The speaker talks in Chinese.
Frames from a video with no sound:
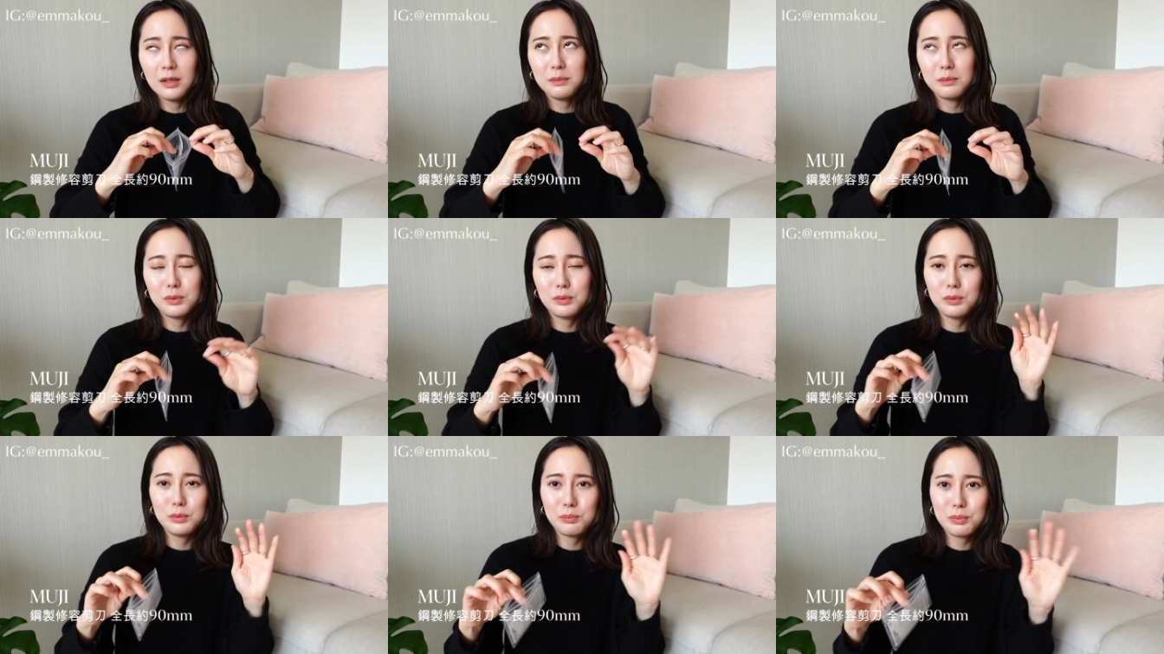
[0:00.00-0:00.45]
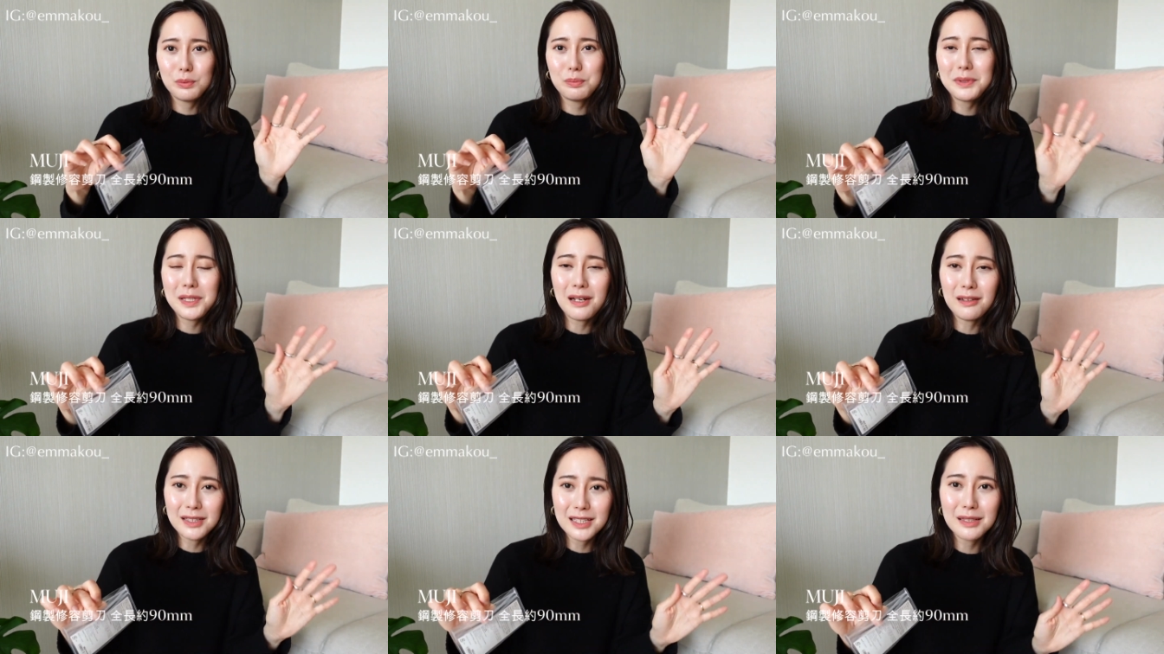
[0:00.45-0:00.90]
不不
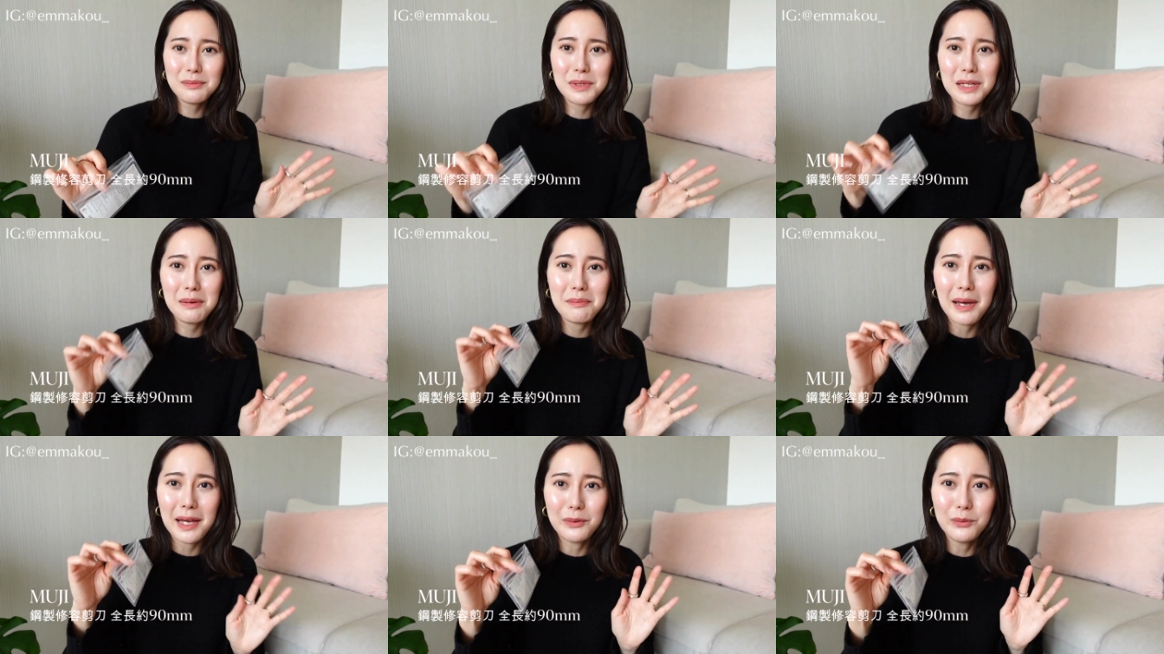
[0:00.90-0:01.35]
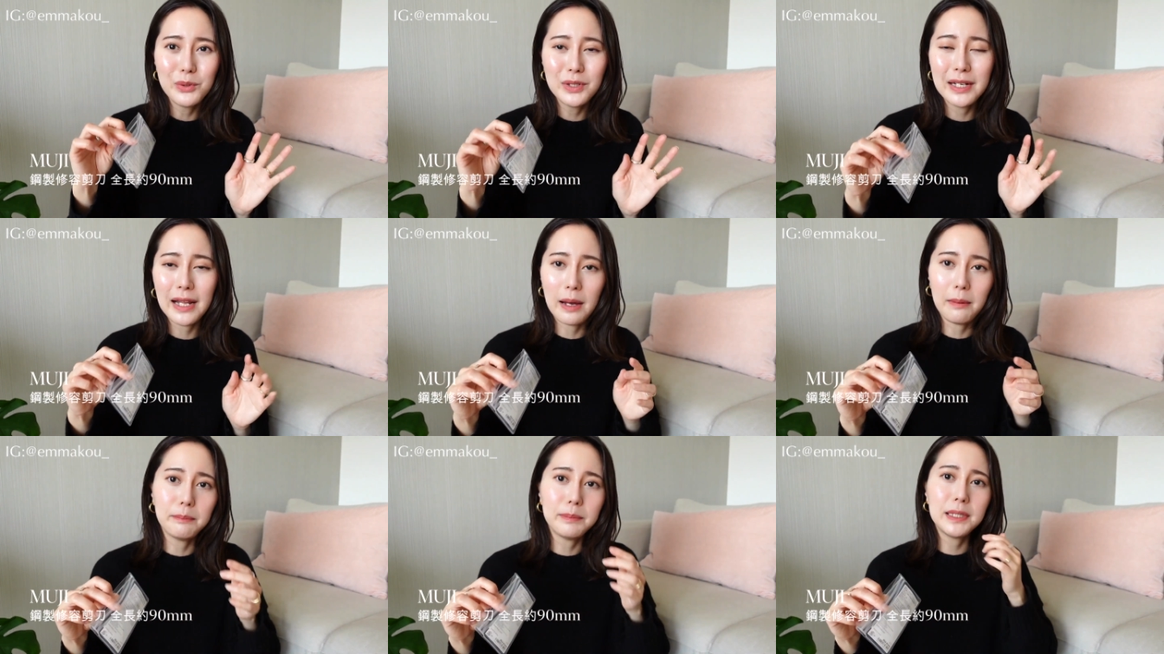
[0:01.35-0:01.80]
必要特别买无印
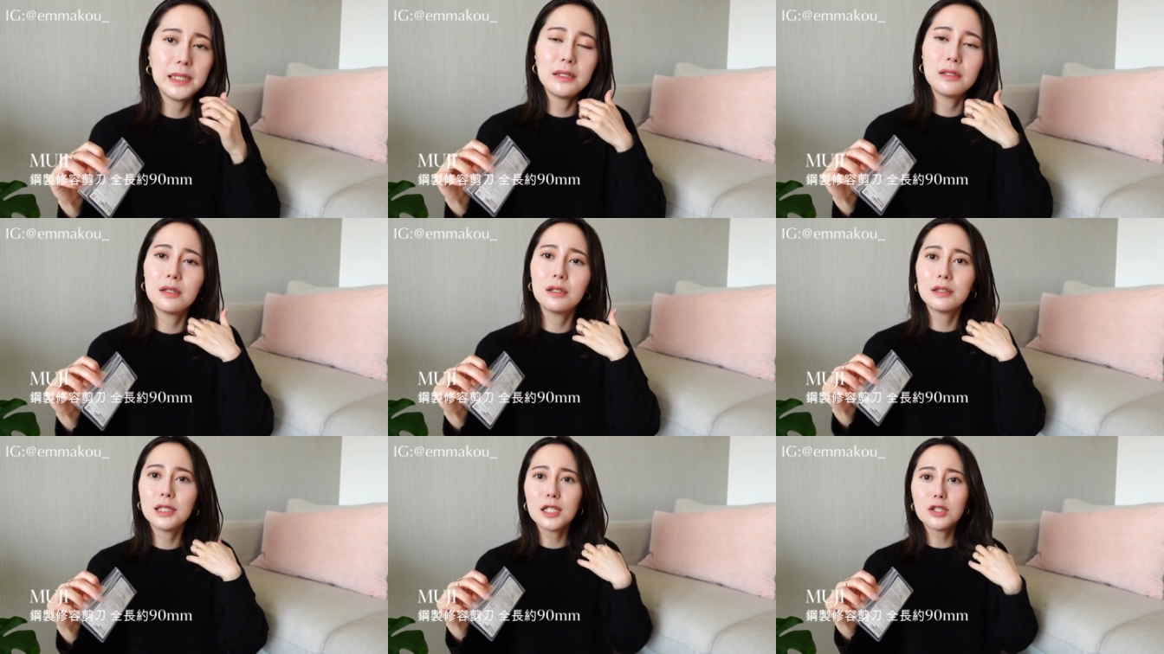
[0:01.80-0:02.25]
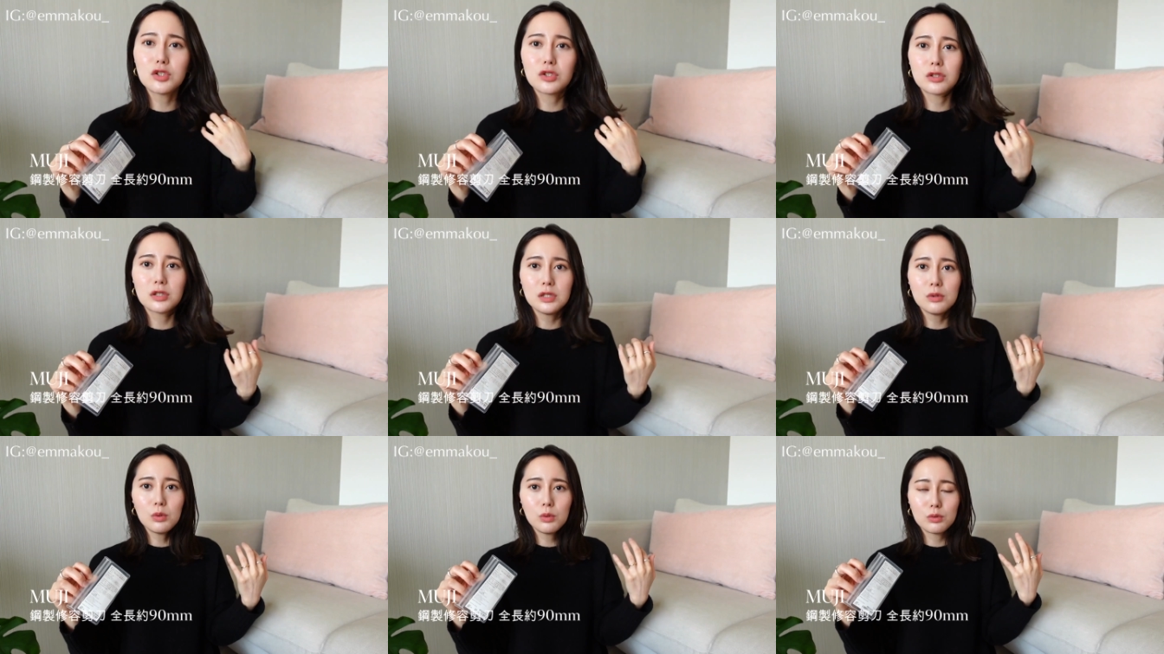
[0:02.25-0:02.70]
良品的。那只
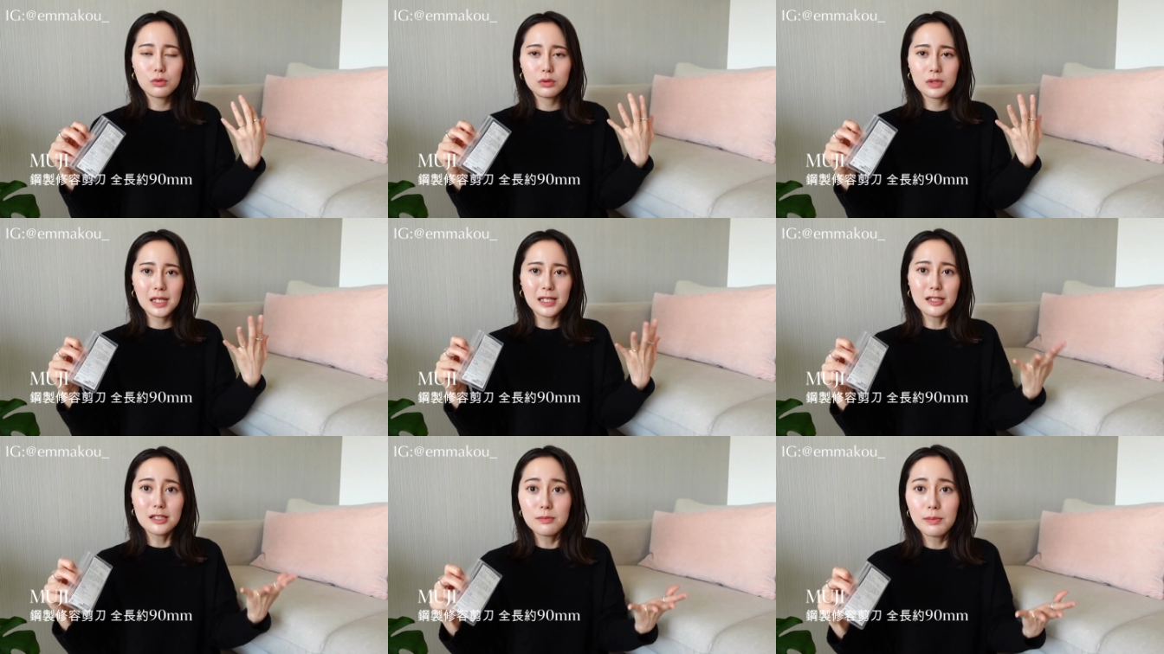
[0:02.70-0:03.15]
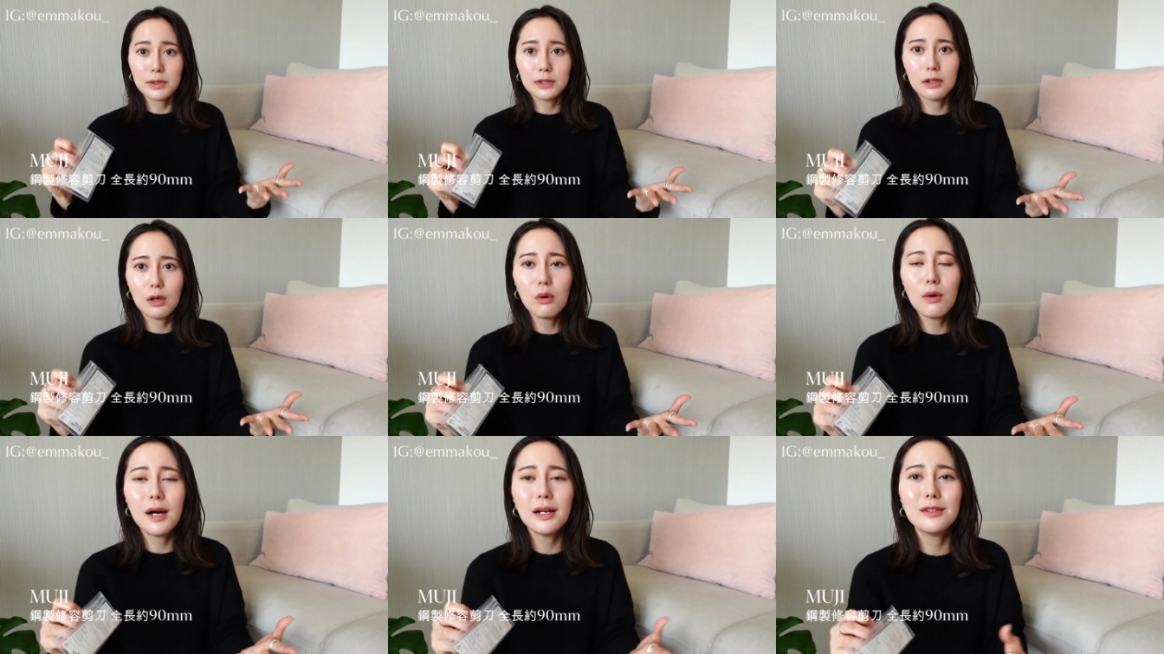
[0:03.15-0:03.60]
是因为我觉得在日本
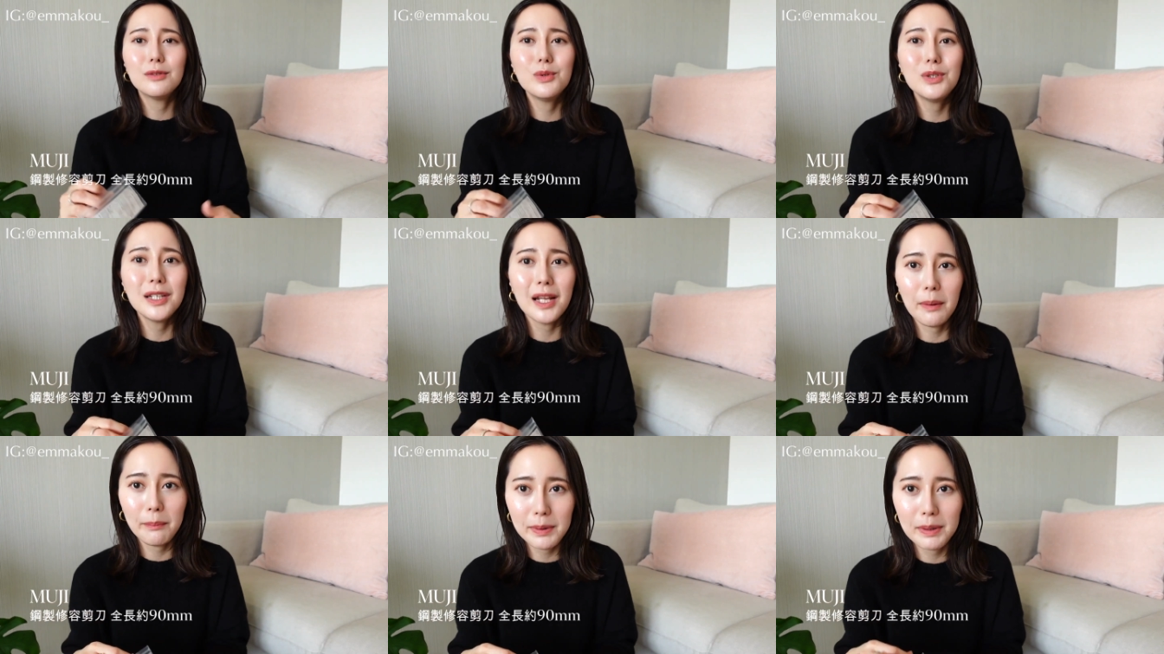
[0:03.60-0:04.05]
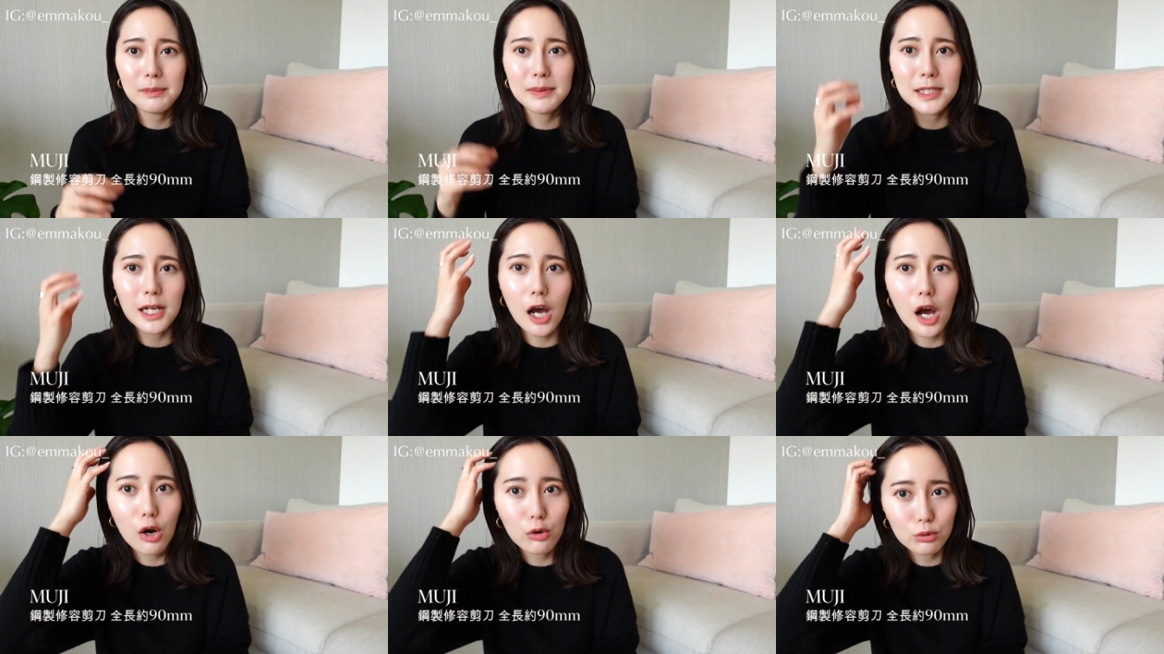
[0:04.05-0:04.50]
的话，无印良品比
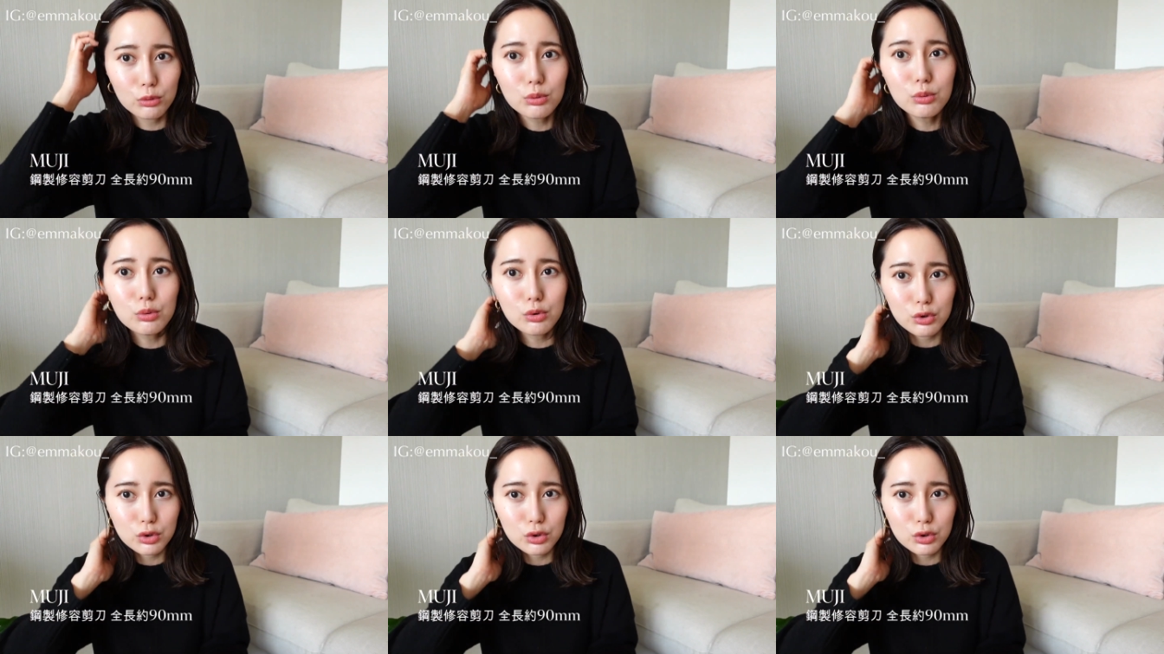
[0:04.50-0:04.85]
较好入